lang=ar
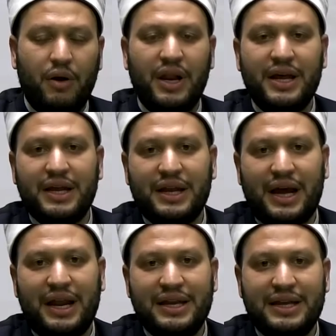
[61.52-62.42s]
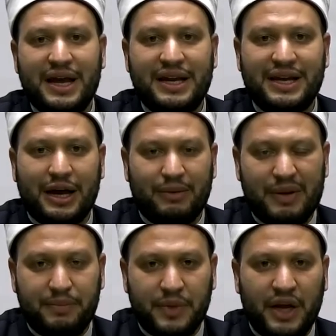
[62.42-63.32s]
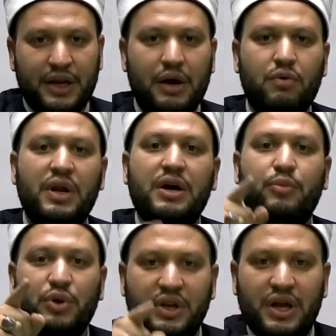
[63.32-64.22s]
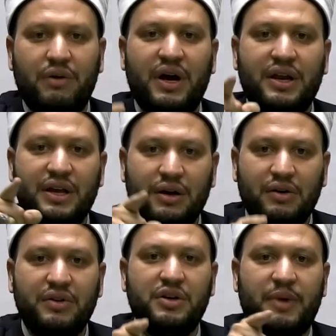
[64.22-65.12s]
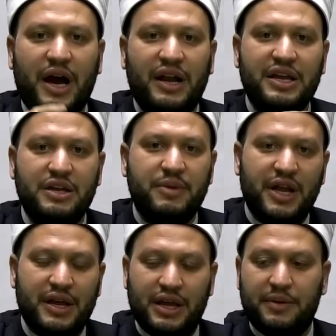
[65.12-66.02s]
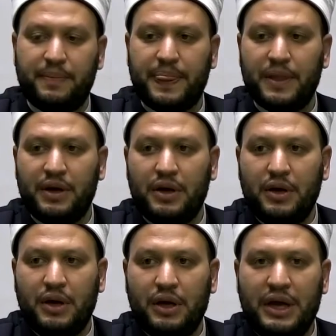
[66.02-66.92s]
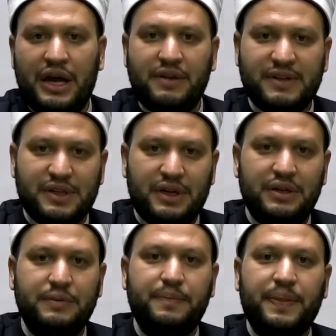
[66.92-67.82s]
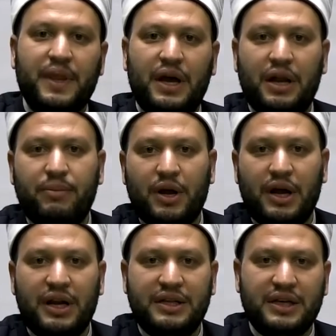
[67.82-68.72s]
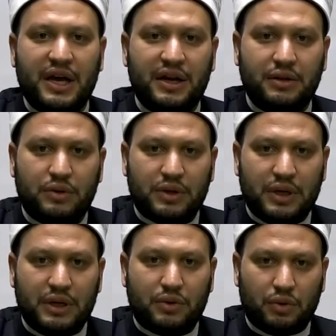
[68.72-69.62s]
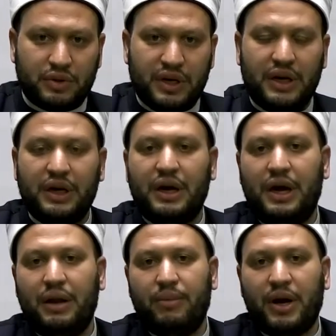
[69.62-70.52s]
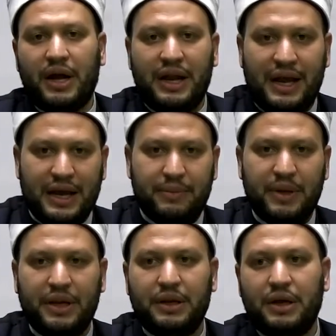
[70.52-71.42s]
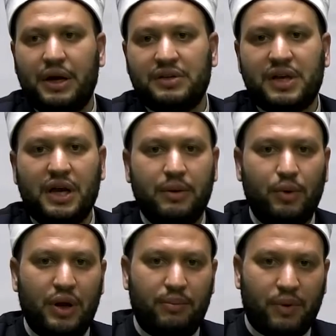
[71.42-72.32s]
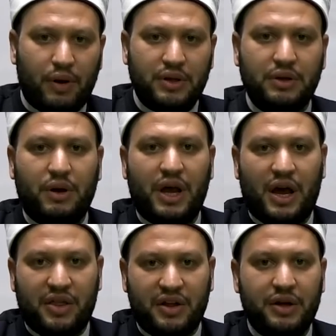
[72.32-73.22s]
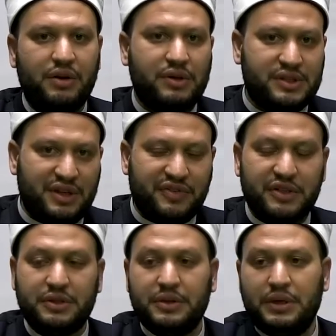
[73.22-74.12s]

ولكن عليه أن يعلم أنه لا بد وأن يقضي ما عليه من أيام يعني مثلا المرأة التي كانت ترضع المرأة الحامل أصحاب الأمراض والأعذار والسفر